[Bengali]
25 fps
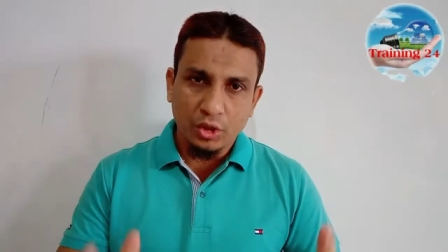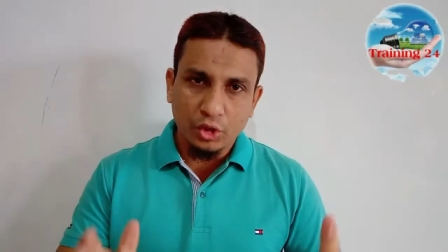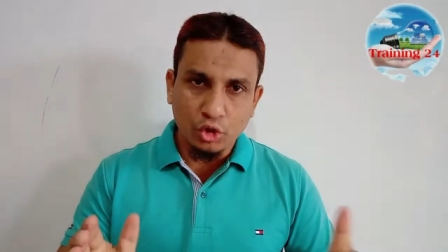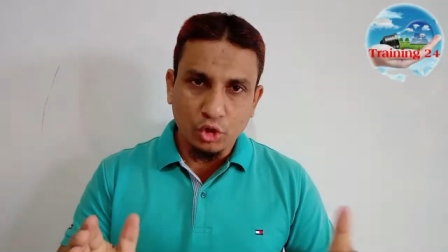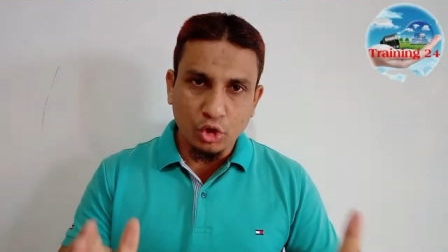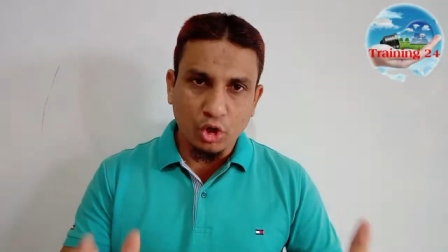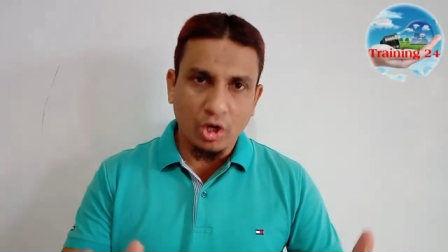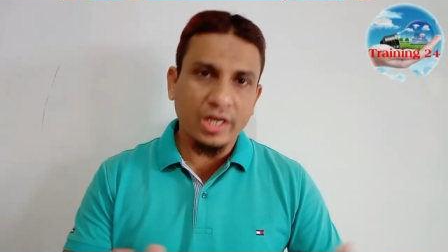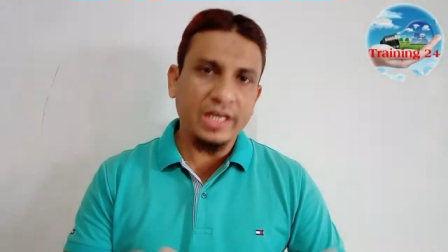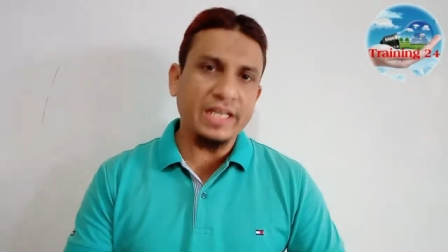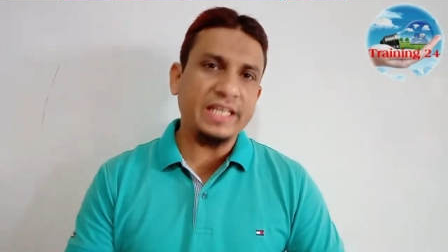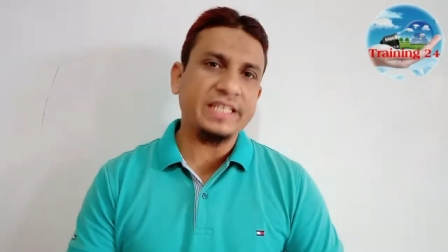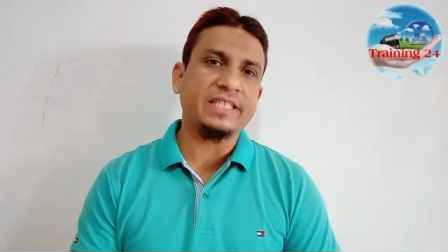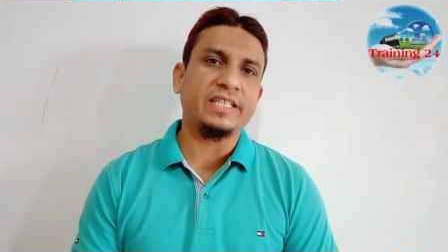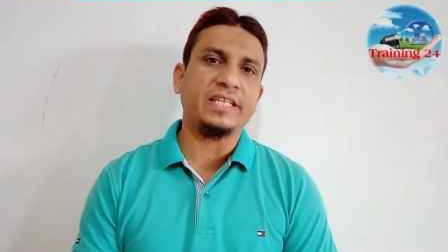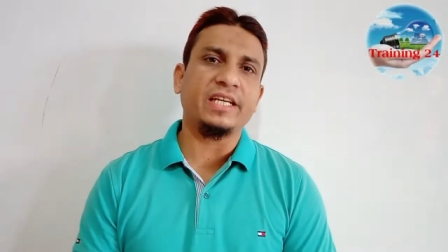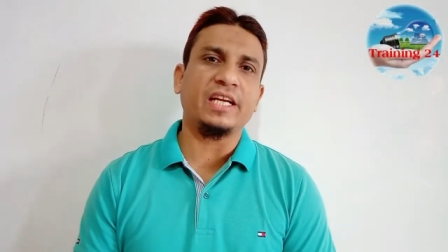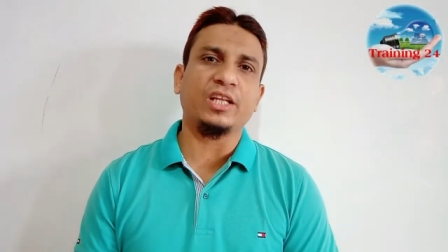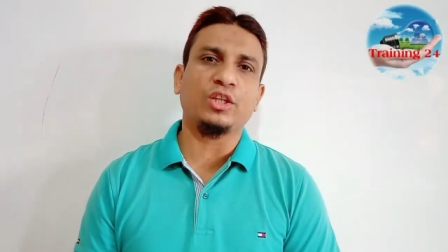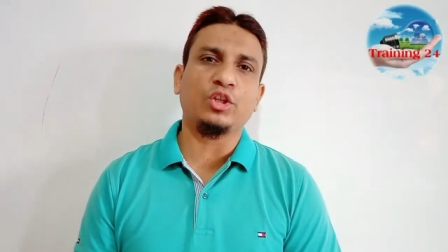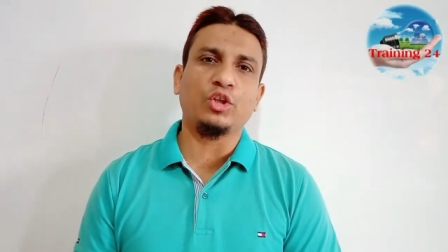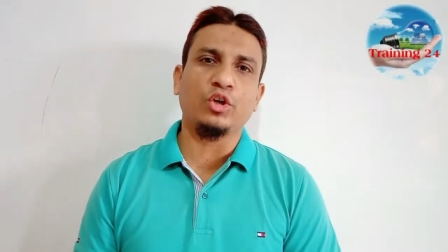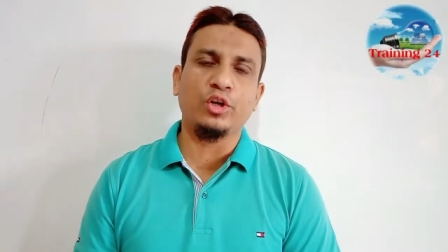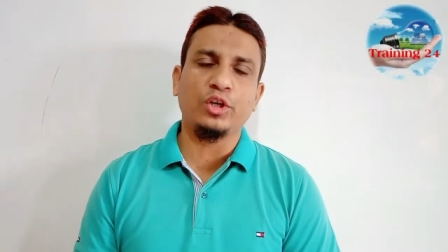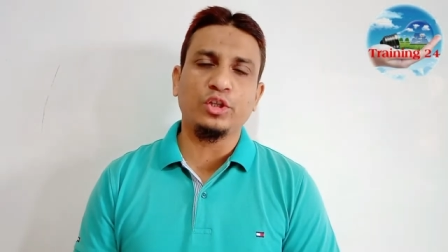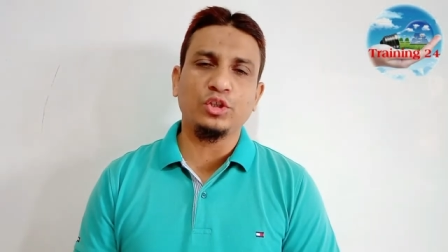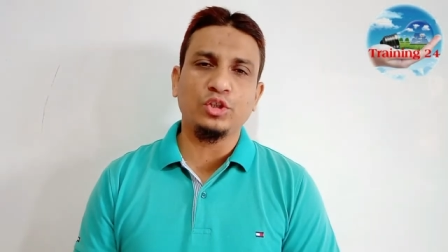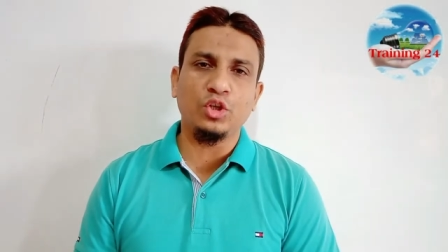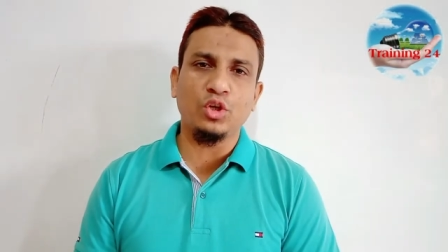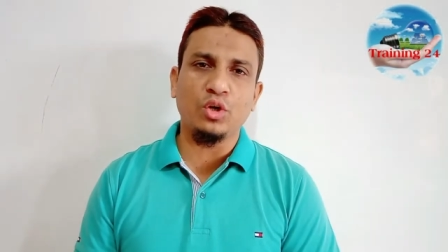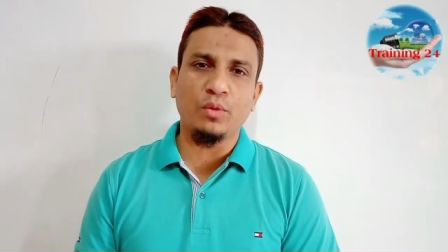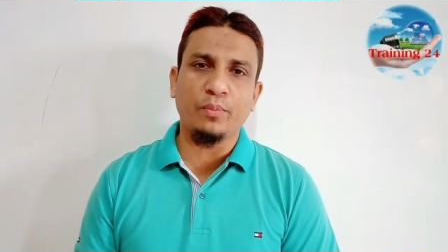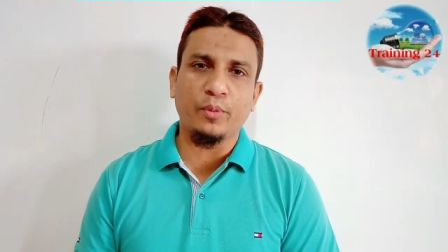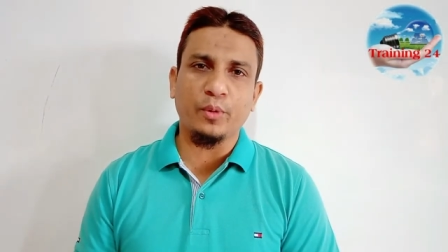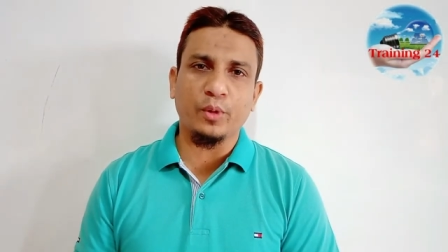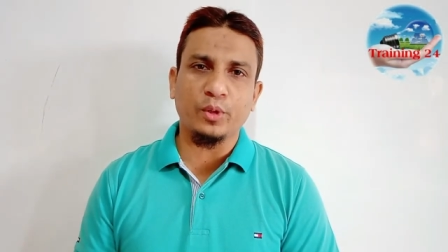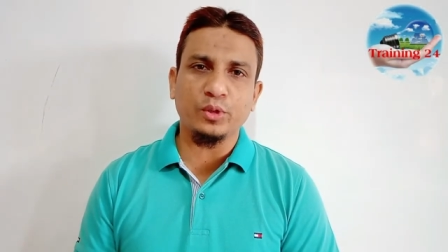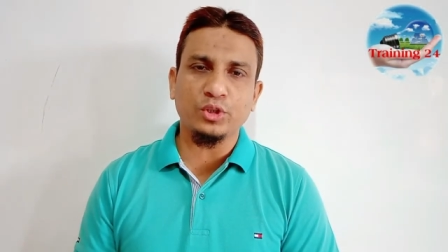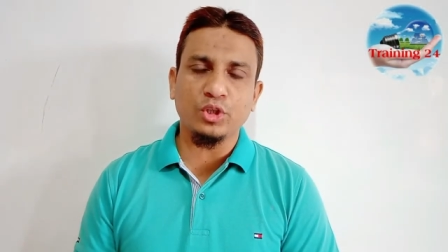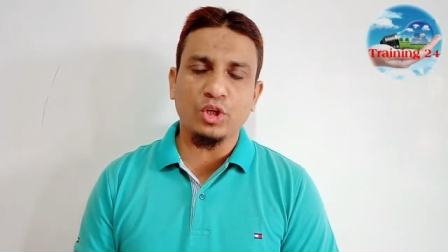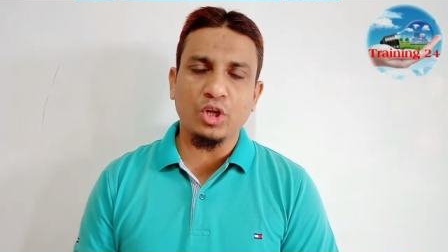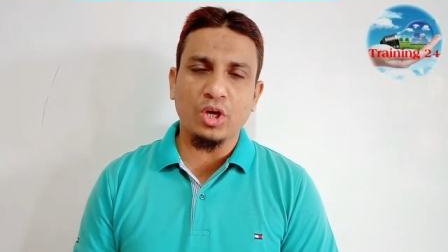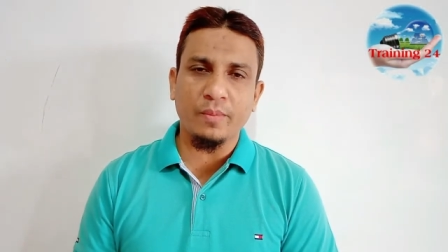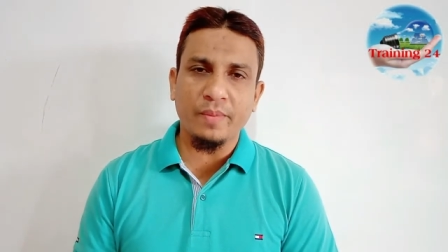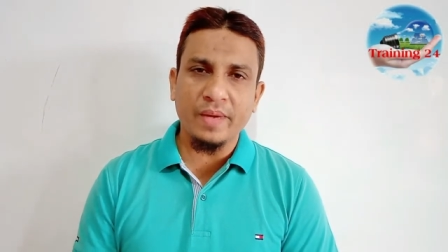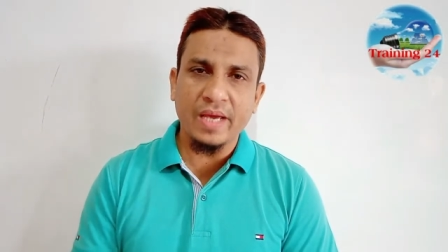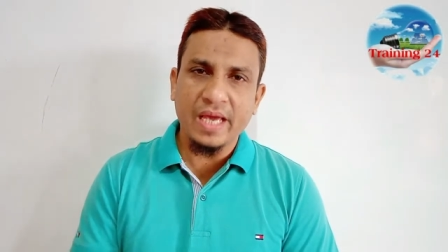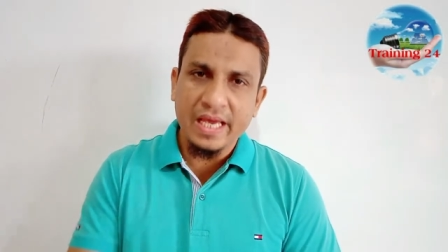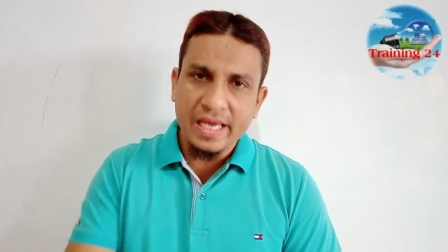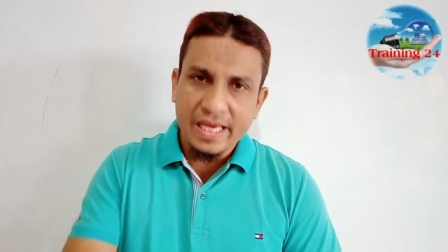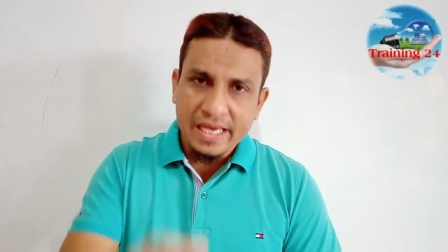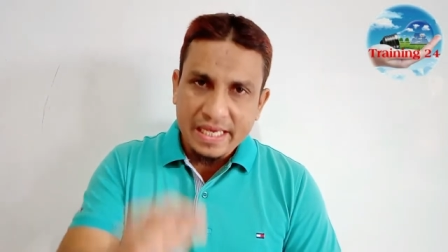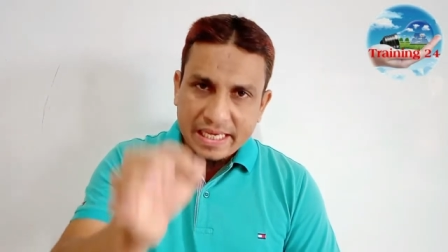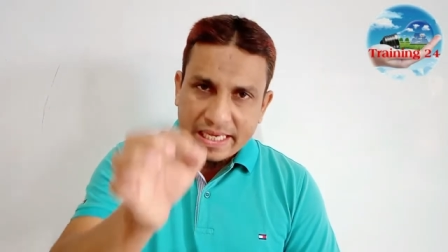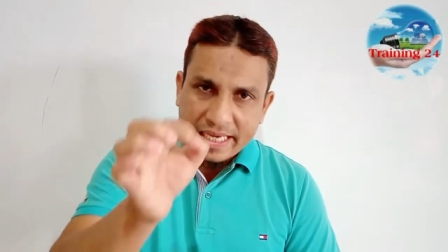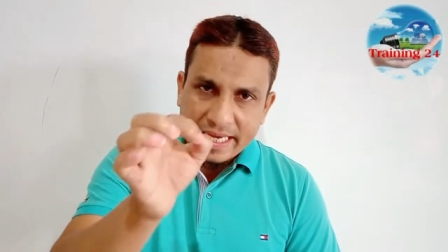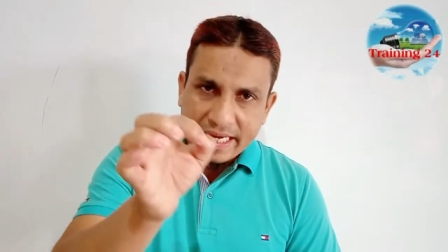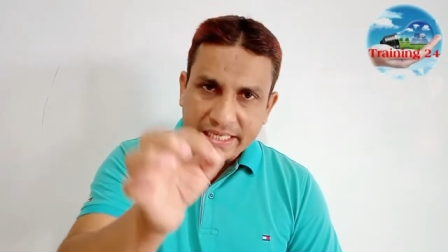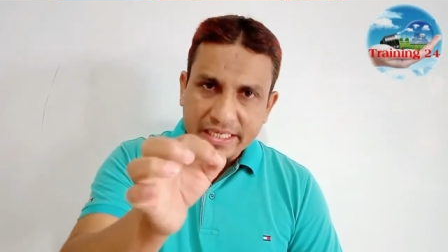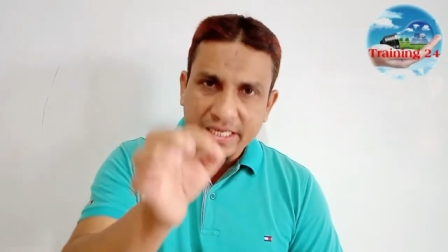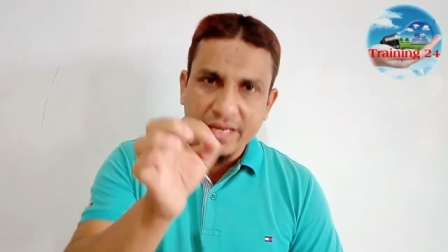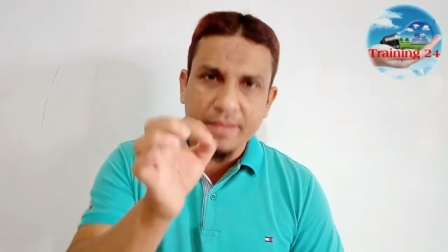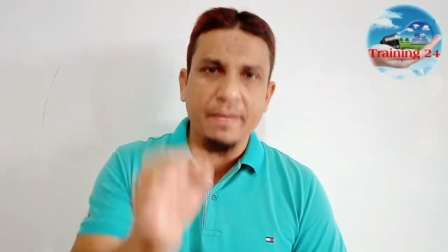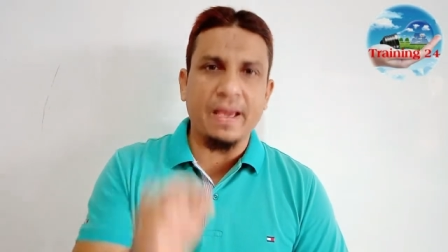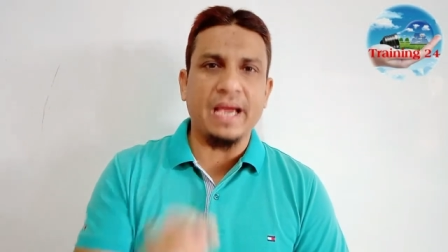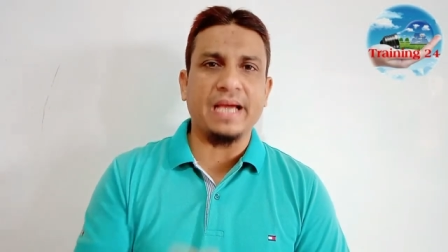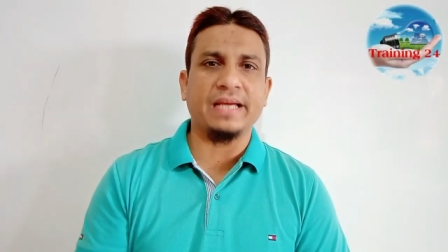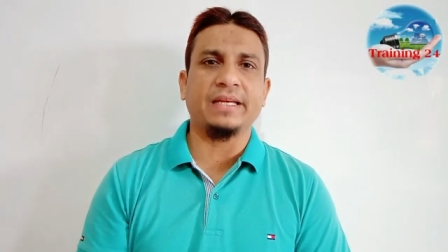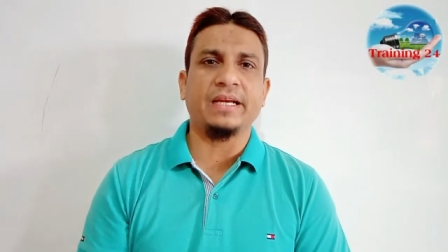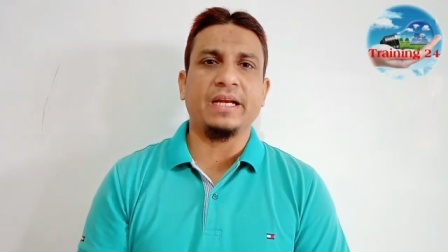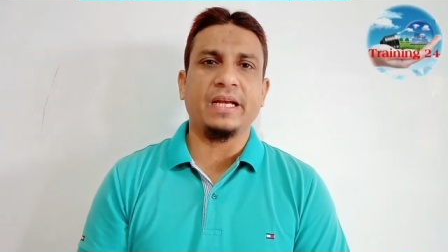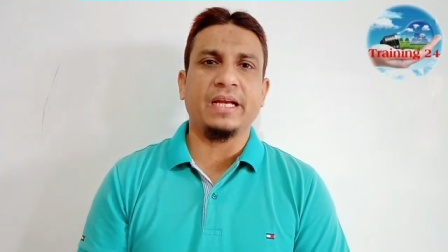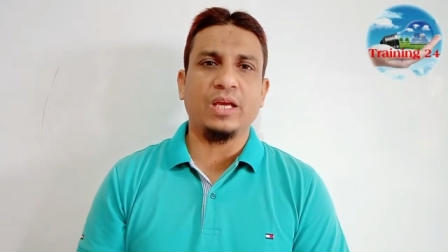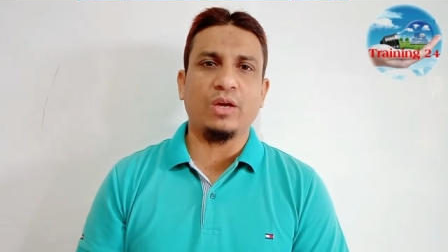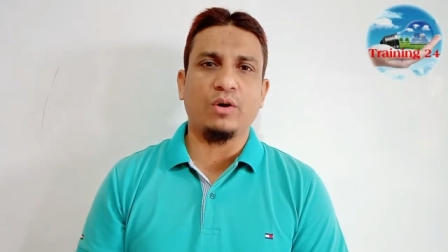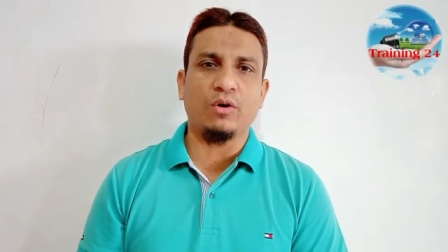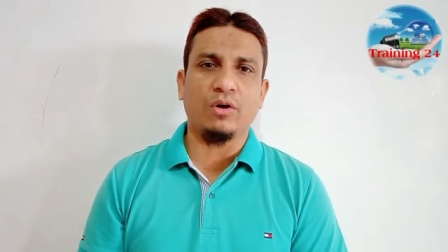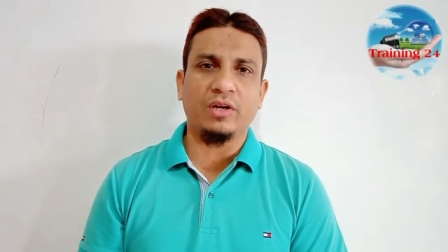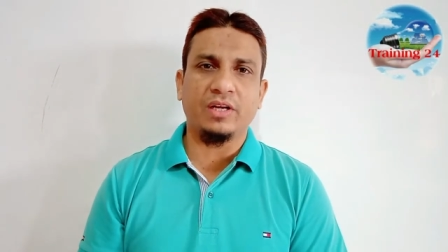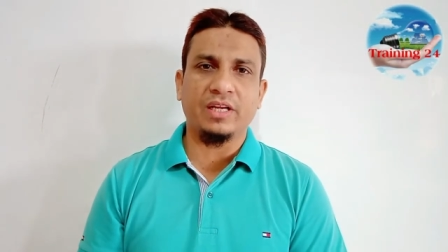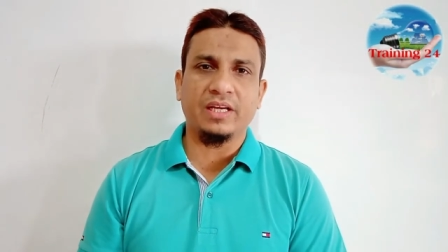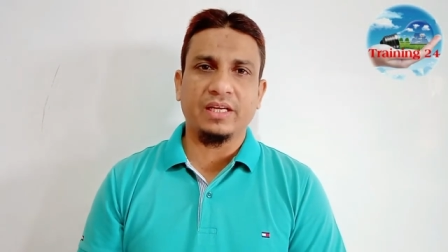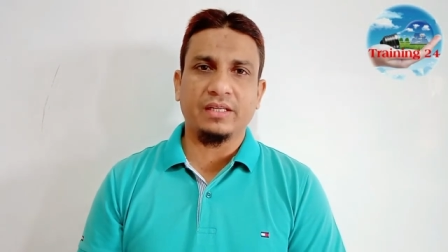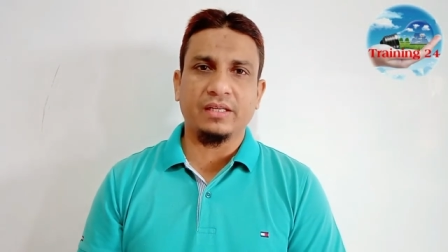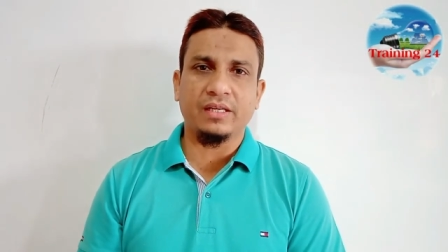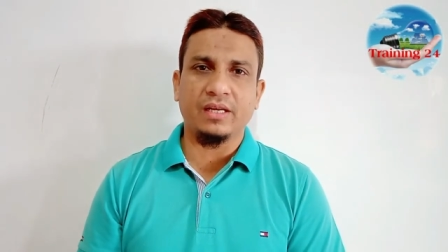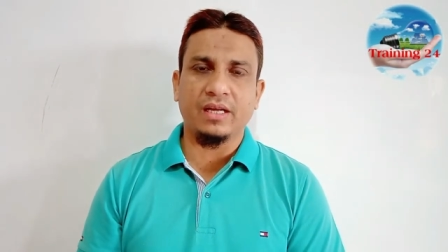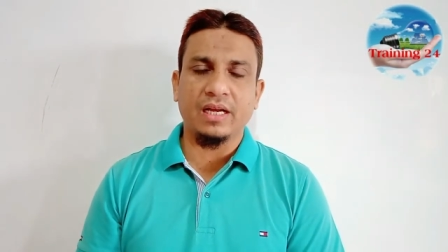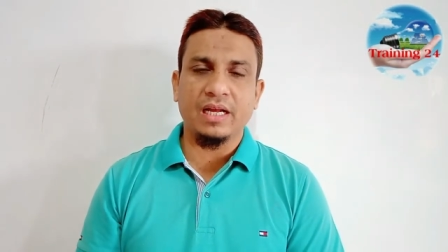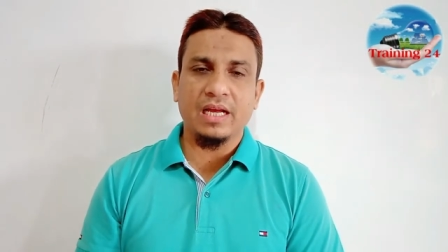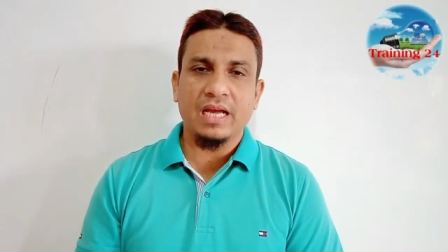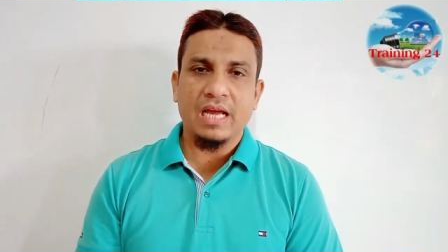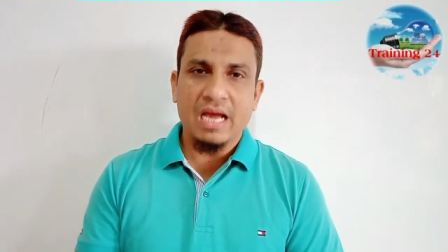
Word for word: ডল স্টেটার তৈরির জন্য প্রয়োজন হবে একটি ম্যাগনেটিক কন্ট্রাক্টার